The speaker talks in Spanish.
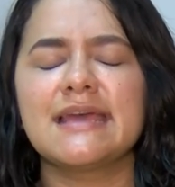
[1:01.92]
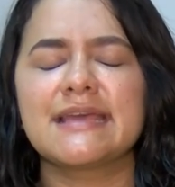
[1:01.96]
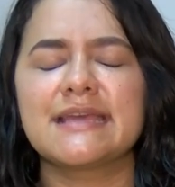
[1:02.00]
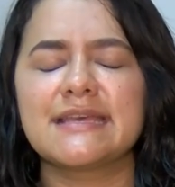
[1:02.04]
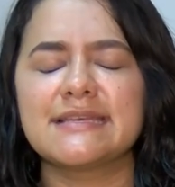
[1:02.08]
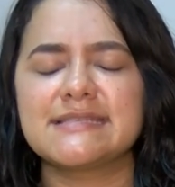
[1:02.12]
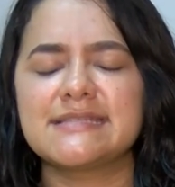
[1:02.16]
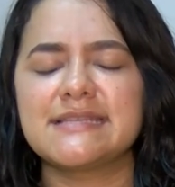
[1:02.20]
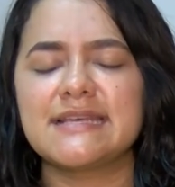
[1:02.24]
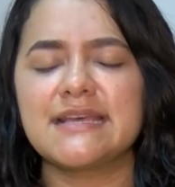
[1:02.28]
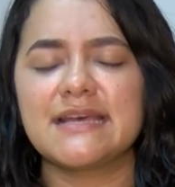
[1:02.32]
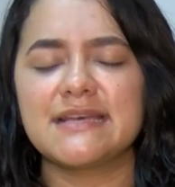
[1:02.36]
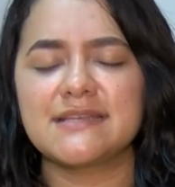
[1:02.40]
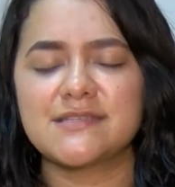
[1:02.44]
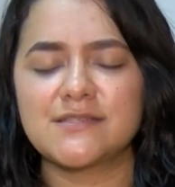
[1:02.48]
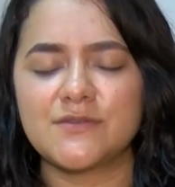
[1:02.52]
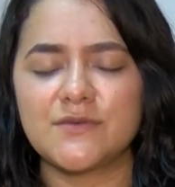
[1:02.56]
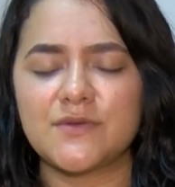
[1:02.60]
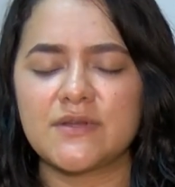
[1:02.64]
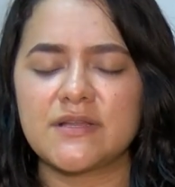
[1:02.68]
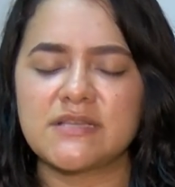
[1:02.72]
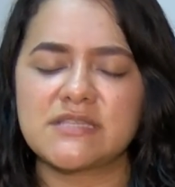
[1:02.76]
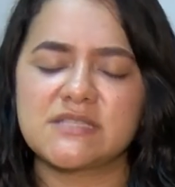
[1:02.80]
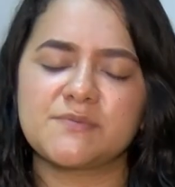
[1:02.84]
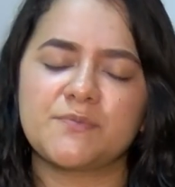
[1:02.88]
que sigas
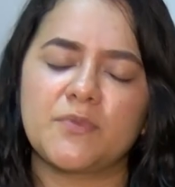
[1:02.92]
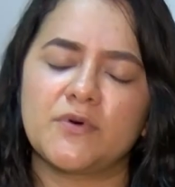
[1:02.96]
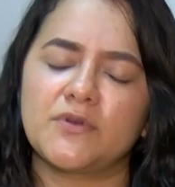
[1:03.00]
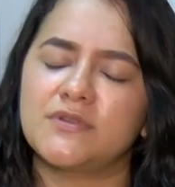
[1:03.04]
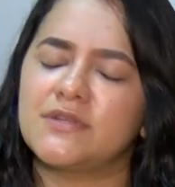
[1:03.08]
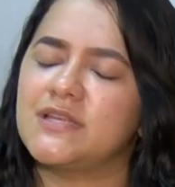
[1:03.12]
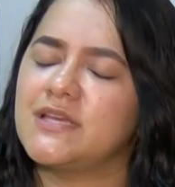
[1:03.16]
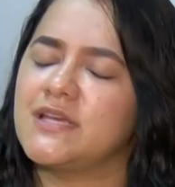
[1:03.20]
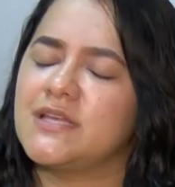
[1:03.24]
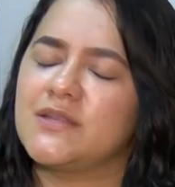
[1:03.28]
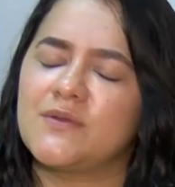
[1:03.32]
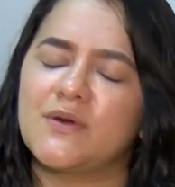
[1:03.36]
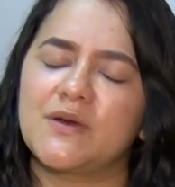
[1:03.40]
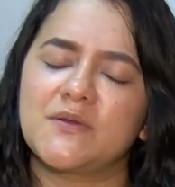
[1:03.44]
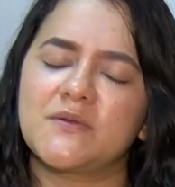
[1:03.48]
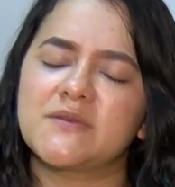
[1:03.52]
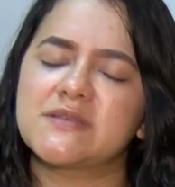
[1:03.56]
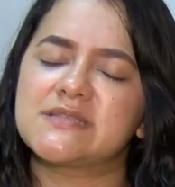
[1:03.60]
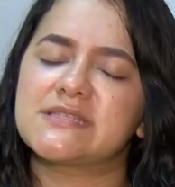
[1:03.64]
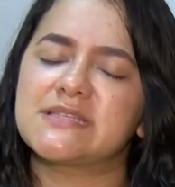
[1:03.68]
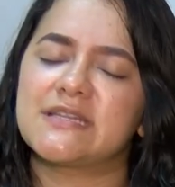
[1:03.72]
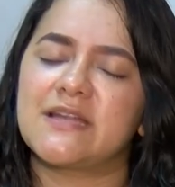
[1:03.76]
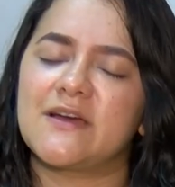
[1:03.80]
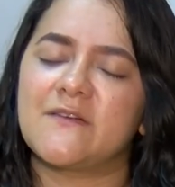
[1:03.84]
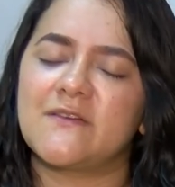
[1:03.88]
tú respondiendo a
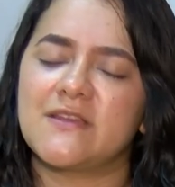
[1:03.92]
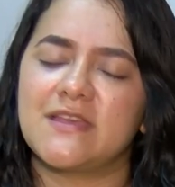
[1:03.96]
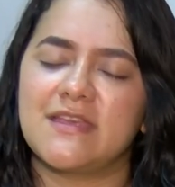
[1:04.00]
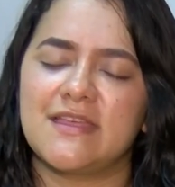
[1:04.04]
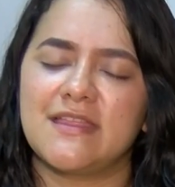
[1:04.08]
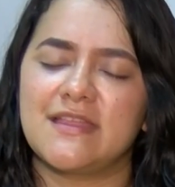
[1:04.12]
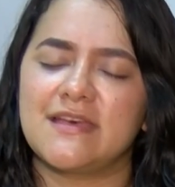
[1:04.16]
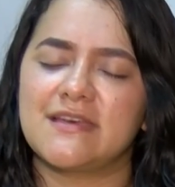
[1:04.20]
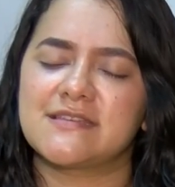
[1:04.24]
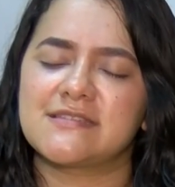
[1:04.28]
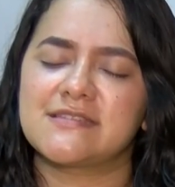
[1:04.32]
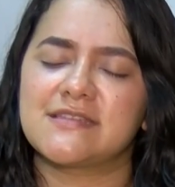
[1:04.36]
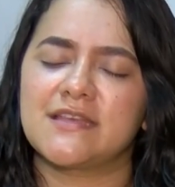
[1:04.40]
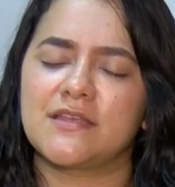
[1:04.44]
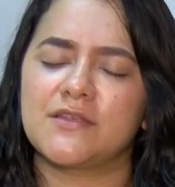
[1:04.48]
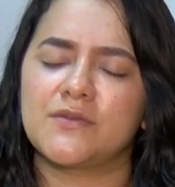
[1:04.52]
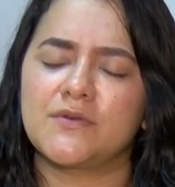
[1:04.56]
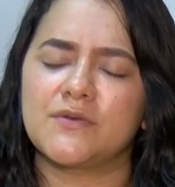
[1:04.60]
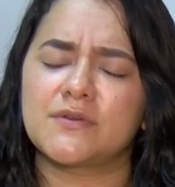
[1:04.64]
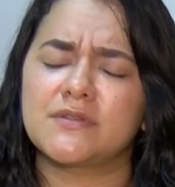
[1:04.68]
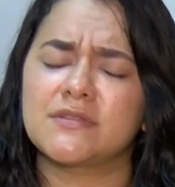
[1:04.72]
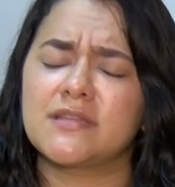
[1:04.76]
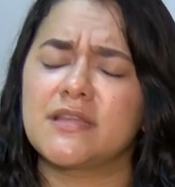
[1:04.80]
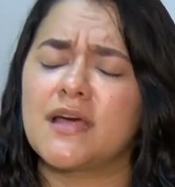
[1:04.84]
nuestra vida, Señor.